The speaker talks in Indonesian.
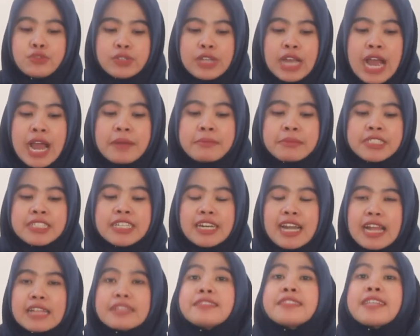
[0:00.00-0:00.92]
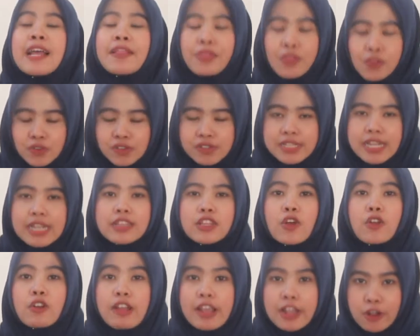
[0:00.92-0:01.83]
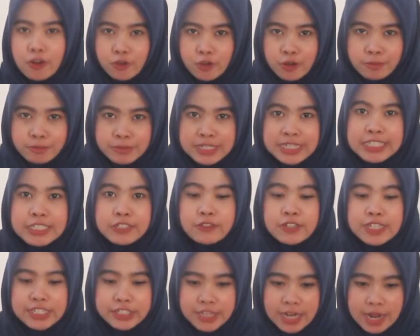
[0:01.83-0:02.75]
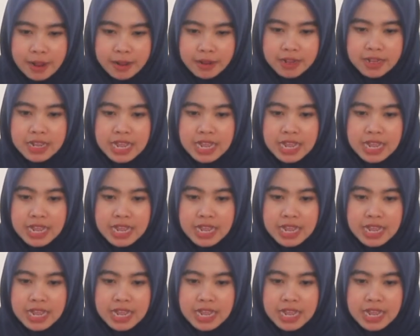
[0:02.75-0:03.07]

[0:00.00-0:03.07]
juga menyerang jantung sektor ekonomi Indonesia.